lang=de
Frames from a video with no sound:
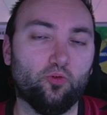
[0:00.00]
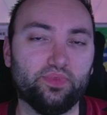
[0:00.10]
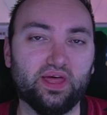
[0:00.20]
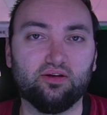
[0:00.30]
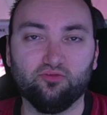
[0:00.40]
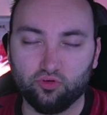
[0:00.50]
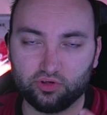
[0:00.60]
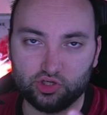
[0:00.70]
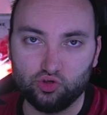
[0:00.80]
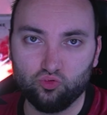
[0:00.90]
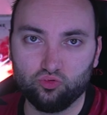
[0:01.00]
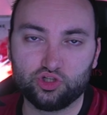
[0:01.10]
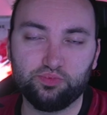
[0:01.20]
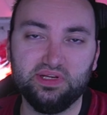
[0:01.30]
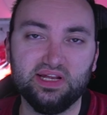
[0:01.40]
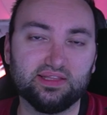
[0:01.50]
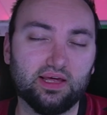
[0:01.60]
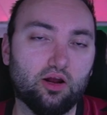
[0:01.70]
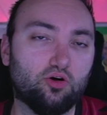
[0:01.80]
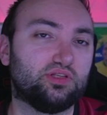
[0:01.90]
um dann wirklich Jugendspieler
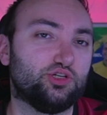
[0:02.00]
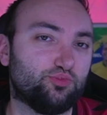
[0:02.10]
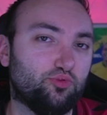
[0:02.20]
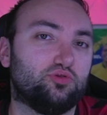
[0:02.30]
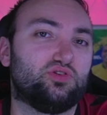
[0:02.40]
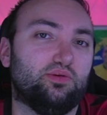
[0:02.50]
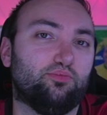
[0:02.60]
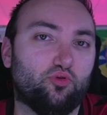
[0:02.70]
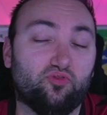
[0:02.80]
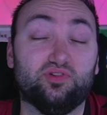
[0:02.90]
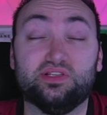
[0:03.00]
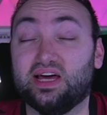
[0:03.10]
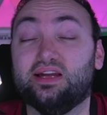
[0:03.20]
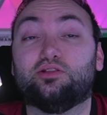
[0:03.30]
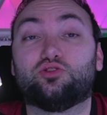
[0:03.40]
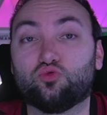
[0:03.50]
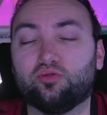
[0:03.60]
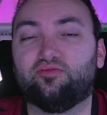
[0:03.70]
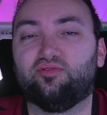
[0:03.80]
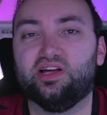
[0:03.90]
dann auch den Sprung zu den Profis dann in
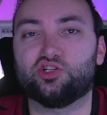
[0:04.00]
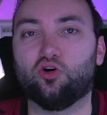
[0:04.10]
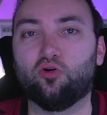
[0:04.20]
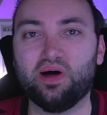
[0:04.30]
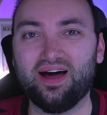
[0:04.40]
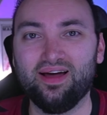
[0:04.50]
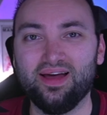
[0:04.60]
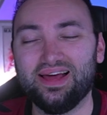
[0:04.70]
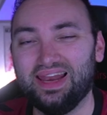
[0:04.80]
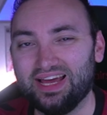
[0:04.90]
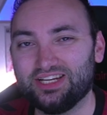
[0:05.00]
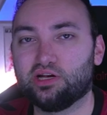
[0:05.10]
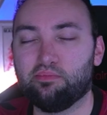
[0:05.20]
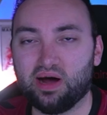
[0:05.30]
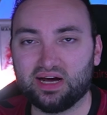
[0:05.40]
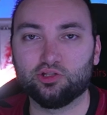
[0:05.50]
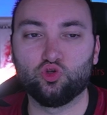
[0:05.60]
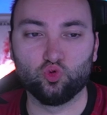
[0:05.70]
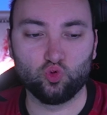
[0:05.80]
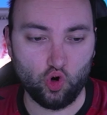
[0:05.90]
Zukunft vielleicht auch mal leichter machen
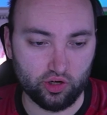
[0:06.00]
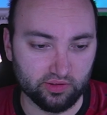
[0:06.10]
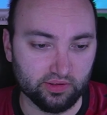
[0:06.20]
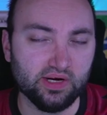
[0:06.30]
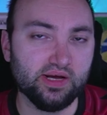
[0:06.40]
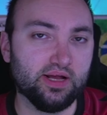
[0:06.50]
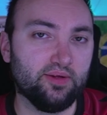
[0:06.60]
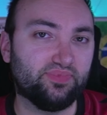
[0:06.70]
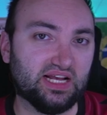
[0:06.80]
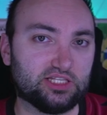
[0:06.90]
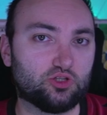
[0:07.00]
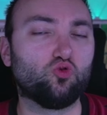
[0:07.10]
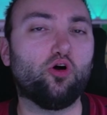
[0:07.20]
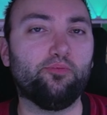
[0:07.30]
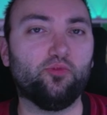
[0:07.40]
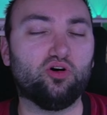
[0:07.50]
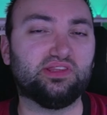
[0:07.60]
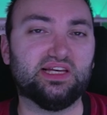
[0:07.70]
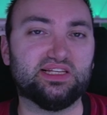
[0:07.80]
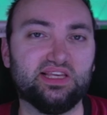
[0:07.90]
zu können. Dazu kommt noch,
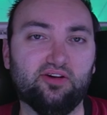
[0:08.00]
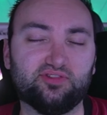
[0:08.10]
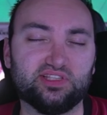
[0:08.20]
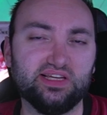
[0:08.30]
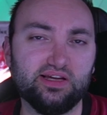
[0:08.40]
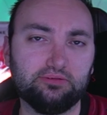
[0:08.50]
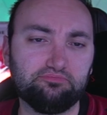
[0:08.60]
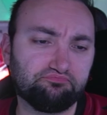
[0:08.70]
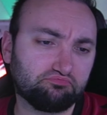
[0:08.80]
dass der FC